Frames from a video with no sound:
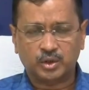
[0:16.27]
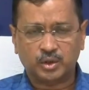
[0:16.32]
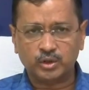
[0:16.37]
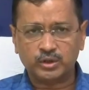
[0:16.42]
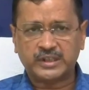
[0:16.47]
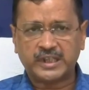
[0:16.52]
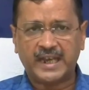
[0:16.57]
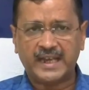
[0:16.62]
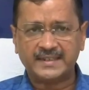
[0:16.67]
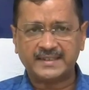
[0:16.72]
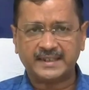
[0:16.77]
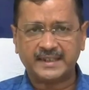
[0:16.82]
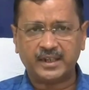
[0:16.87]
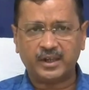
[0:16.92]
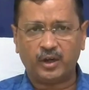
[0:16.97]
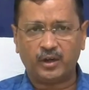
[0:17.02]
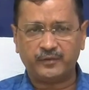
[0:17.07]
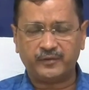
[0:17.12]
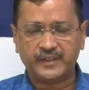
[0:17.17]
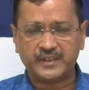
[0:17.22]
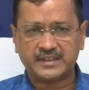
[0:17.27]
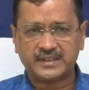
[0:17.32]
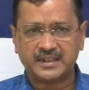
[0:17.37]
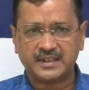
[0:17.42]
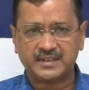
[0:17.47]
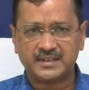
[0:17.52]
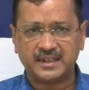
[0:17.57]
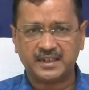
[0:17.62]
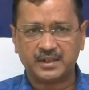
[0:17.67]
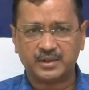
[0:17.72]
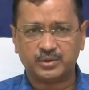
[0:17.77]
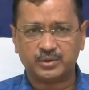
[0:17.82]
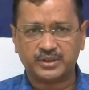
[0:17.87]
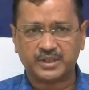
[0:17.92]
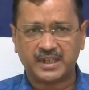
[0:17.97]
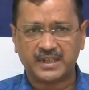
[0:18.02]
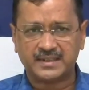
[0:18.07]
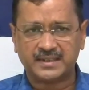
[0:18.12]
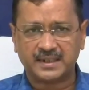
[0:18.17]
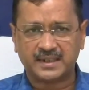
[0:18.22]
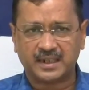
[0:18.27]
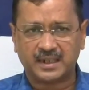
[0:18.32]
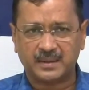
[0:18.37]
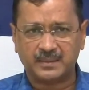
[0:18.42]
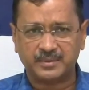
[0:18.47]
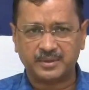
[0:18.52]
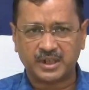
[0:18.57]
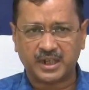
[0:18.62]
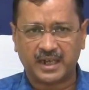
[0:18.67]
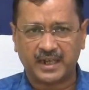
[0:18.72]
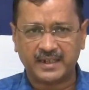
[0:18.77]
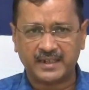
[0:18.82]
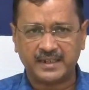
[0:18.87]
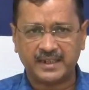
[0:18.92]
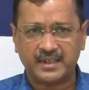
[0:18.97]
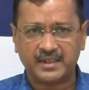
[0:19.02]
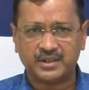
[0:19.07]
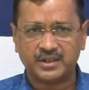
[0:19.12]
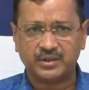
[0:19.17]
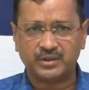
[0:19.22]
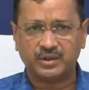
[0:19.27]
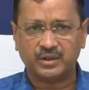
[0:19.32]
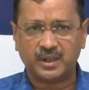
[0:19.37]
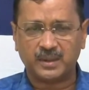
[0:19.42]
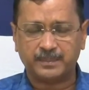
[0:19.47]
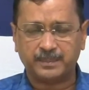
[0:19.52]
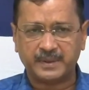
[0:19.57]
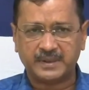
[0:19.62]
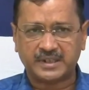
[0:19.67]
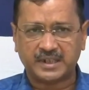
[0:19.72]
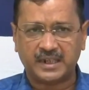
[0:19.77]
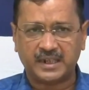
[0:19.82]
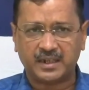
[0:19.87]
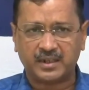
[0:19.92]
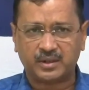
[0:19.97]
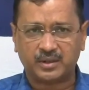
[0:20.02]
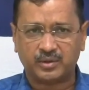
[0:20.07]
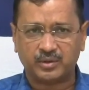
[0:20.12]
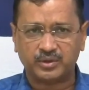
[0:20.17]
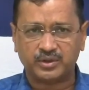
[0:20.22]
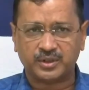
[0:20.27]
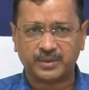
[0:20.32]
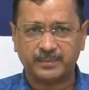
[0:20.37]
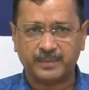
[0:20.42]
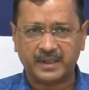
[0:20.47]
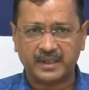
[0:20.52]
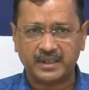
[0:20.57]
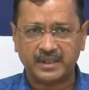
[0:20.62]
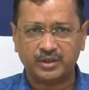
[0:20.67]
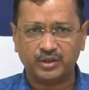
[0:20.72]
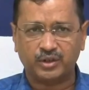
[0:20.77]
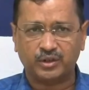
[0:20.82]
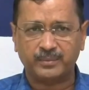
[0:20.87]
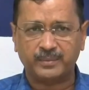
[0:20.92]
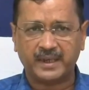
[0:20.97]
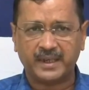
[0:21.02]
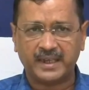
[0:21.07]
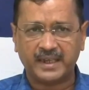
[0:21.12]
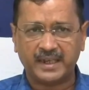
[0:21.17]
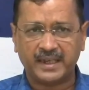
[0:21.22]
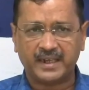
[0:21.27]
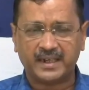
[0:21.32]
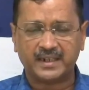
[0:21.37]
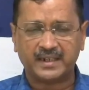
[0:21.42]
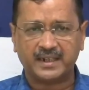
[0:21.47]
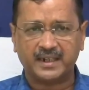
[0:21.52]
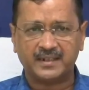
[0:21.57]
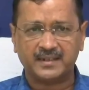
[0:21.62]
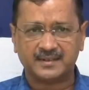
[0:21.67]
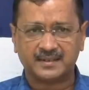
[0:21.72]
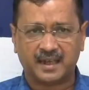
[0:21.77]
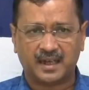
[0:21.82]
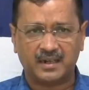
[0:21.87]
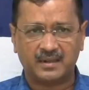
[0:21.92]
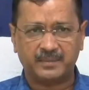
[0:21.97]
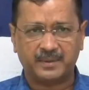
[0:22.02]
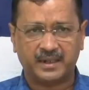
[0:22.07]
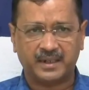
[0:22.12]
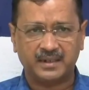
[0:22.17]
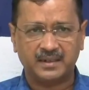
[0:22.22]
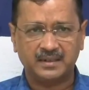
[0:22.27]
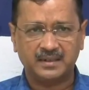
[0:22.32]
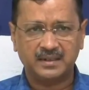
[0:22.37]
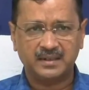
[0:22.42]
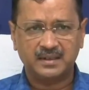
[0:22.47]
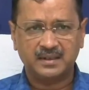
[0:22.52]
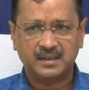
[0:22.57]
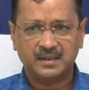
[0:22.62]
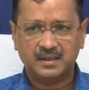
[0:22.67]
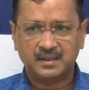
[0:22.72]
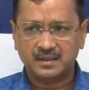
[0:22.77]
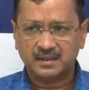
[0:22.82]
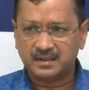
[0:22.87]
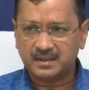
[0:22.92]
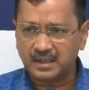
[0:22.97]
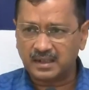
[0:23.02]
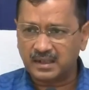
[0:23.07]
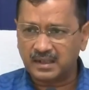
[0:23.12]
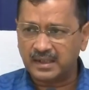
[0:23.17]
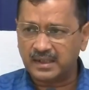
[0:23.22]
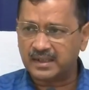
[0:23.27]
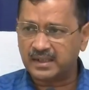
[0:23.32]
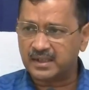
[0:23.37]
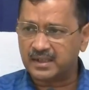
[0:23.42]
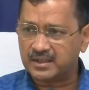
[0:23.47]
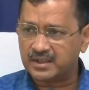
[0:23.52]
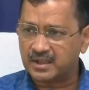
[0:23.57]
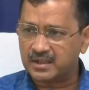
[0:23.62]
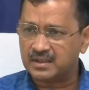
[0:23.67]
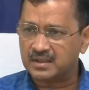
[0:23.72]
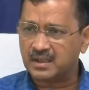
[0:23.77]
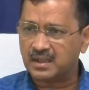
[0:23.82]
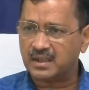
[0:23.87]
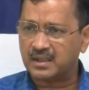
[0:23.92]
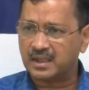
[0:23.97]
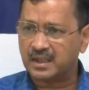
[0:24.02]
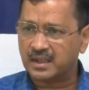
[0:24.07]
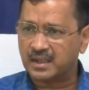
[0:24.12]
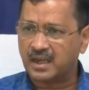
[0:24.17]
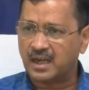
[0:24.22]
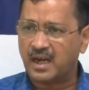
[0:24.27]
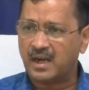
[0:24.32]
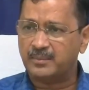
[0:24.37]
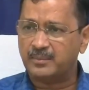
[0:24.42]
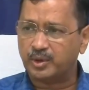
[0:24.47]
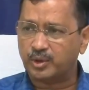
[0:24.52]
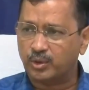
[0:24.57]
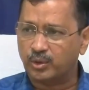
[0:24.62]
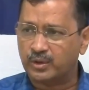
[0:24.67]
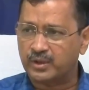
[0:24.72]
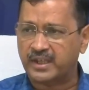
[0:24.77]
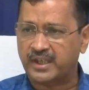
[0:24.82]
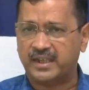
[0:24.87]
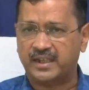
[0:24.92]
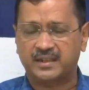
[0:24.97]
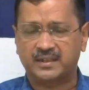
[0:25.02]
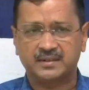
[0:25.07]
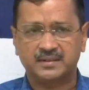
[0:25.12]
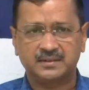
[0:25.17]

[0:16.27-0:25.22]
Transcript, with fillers: कुछ ऐसे ऑफिसर्स हैं कुछ ऐसे कर्मचारी हैं जिन्होंने पिछले कुछ महीनों में एक डेढ़ साल में दिल्ली की जनता के काम रोके